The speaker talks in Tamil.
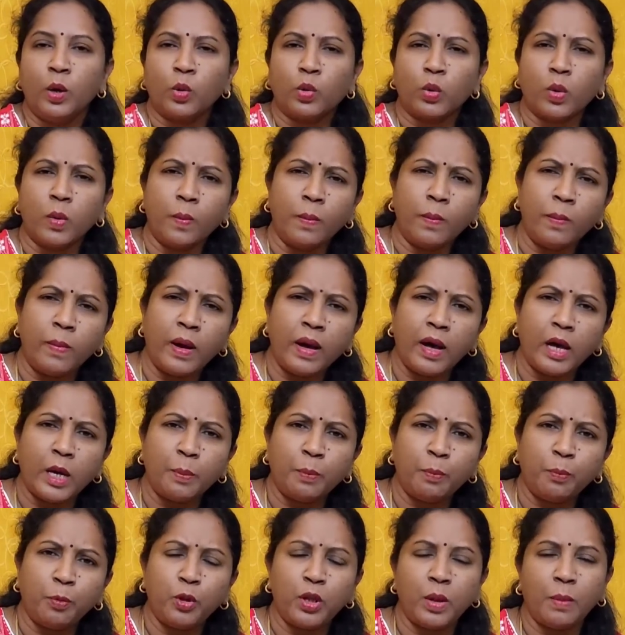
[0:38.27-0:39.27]
ரொம்ப
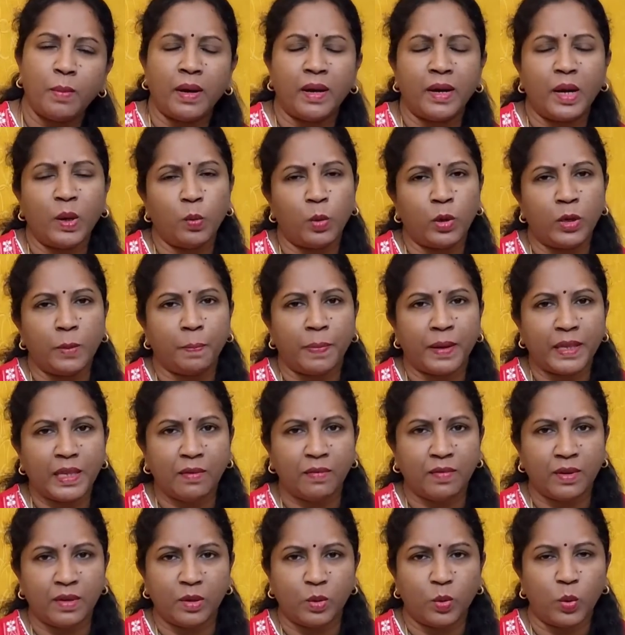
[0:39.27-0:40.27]
அற்புதமான ஒரு
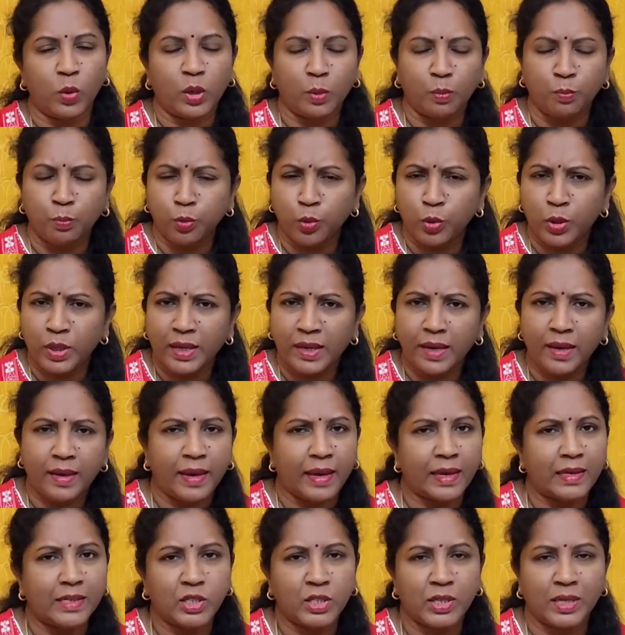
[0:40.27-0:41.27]
பதிவு ஒரு புதிய
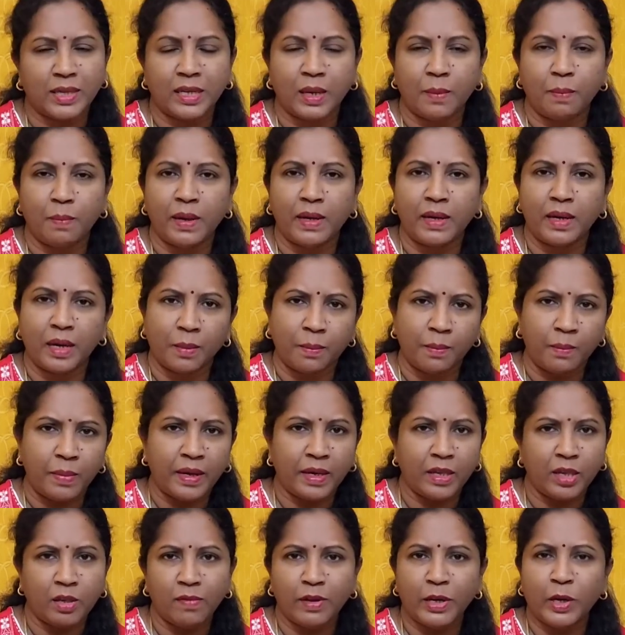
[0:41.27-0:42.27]
ஏஞ்சல் நம்பர் நம்ம
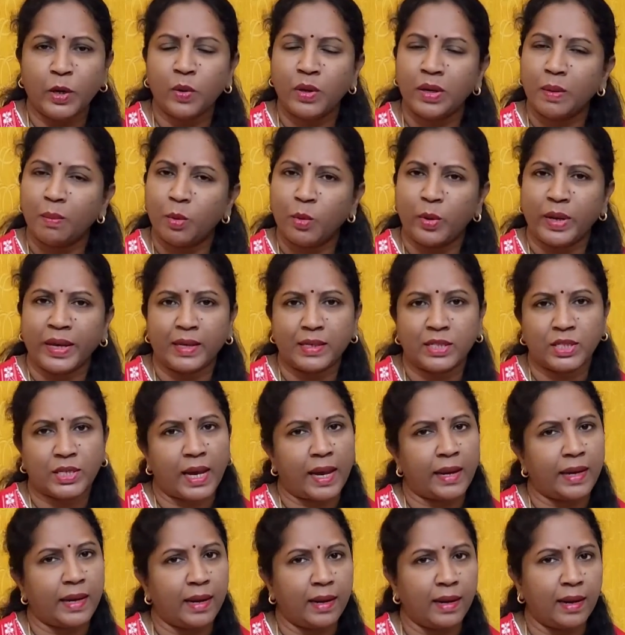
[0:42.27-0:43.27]
இது வரைக்கும் நம்மளுடைய
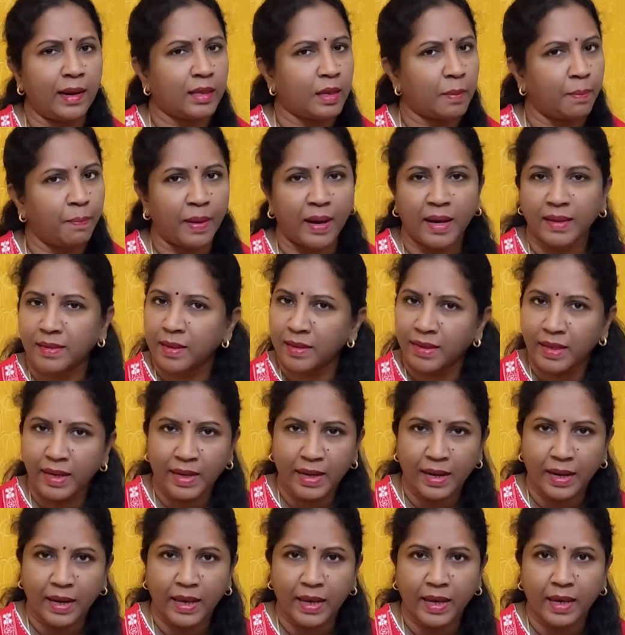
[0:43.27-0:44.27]
சேனலில் அதை பார்த்ததே
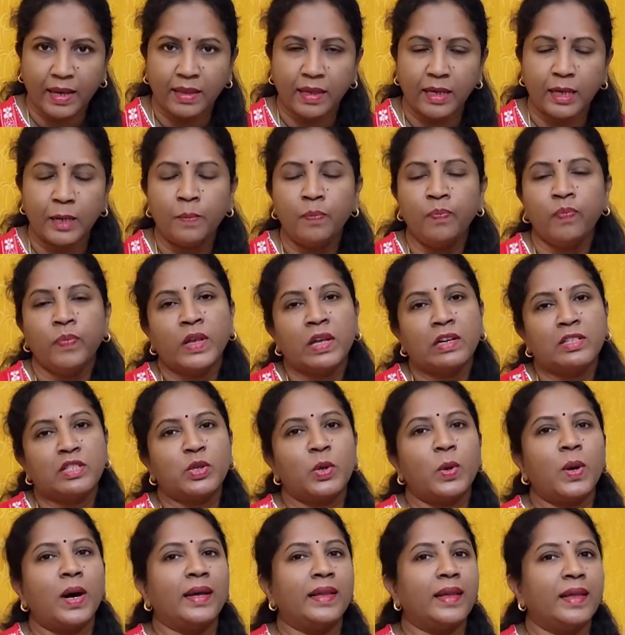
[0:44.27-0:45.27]
கிடையாது
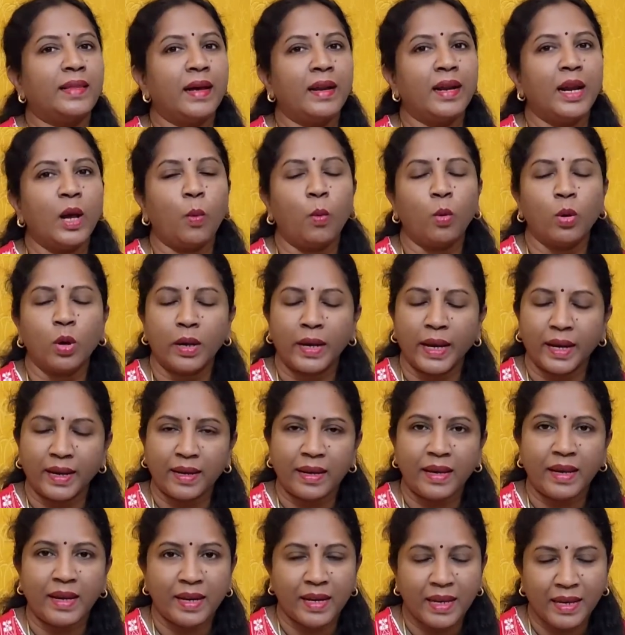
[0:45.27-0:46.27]
ஸோ அதை தான் நான்
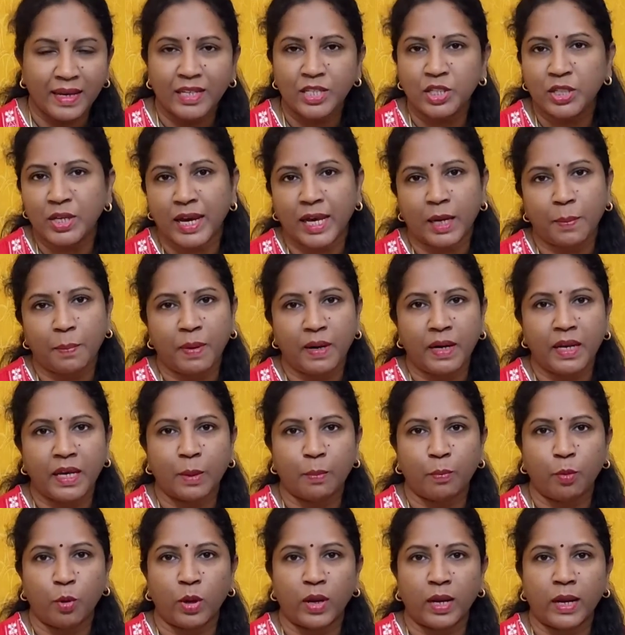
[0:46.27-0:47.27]
உங்ககிட்ட இன்றைக்கி ஷேர்
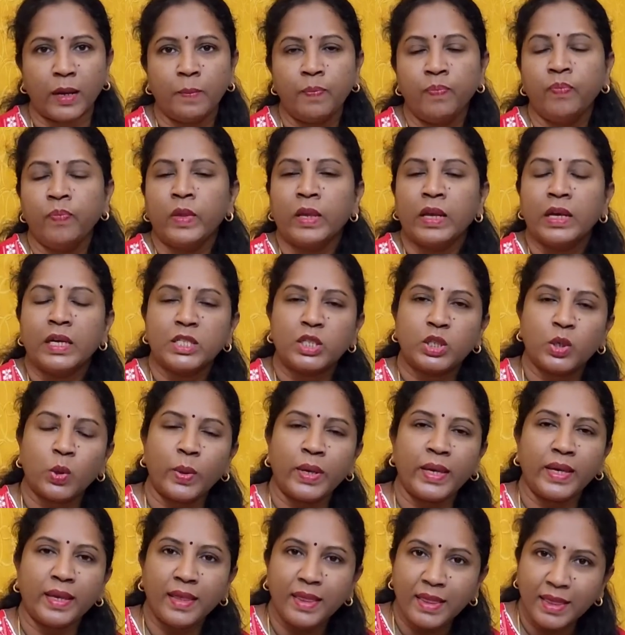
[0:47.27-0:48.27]
பண்ணிக்க போகிறேன் ஸோ
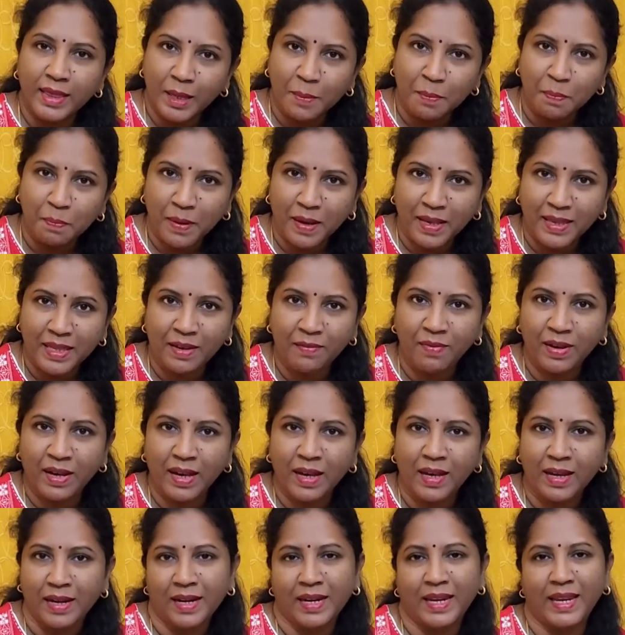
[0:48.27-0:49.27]
இந்த
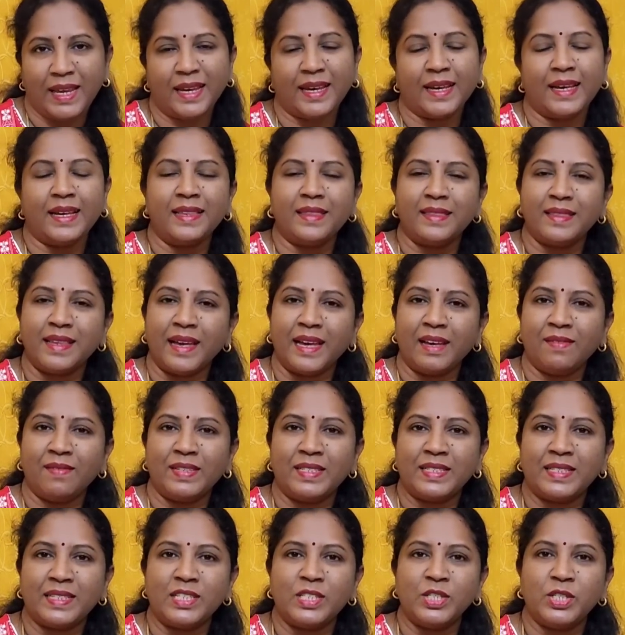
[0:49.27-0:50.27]
பதிவை நீங்கள்
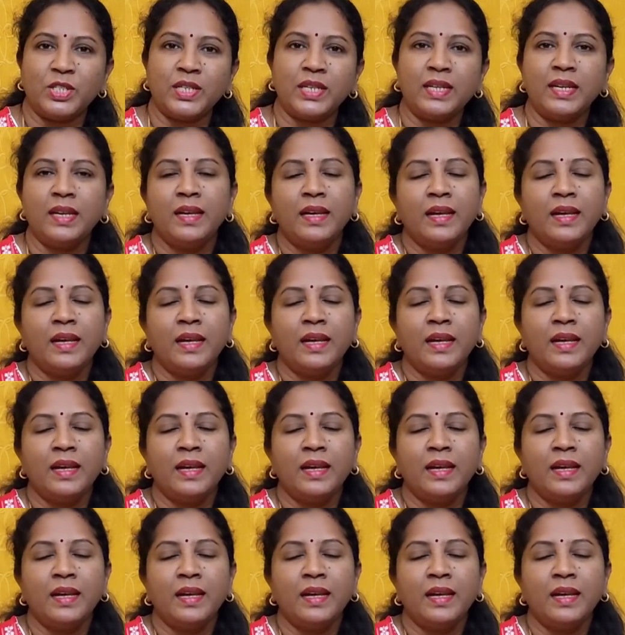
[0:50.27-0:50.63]
தயவு செஞ்சு